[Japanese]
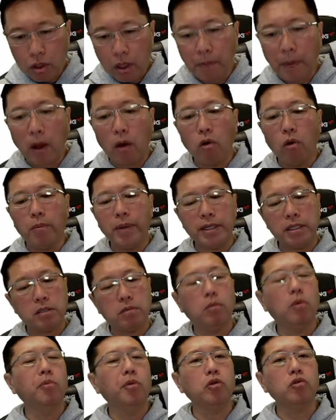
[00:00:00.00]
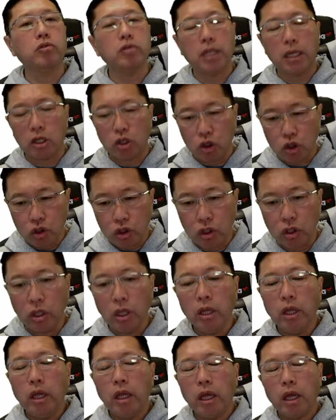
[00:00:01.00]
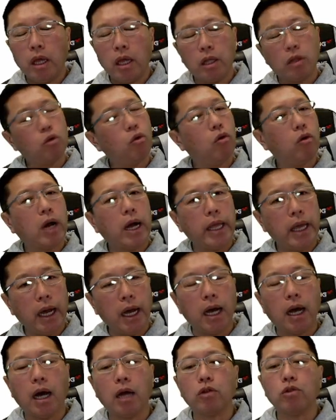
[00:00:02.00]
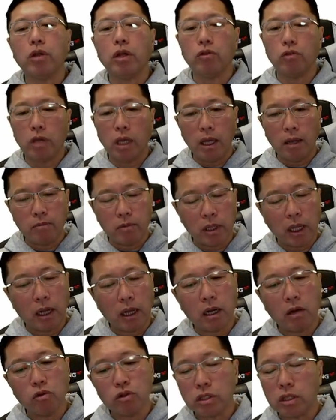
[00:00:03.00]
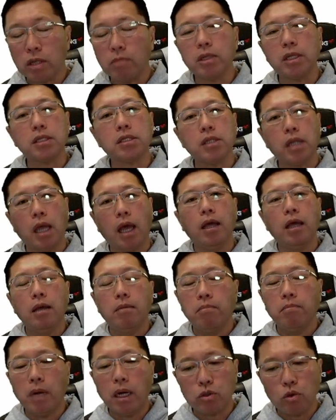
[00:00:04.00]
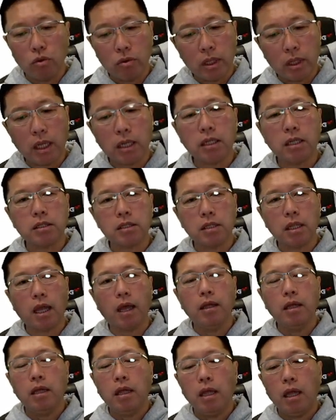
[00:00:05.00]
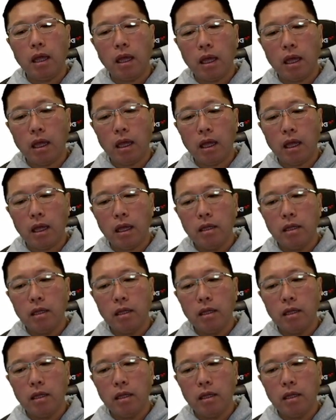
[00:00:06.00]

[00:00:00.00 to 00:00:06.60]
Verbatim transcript: パフォーマンスも文句なく、えー、動画やある程度ゲームなんかをしてもですね、まあそんなにですね、えー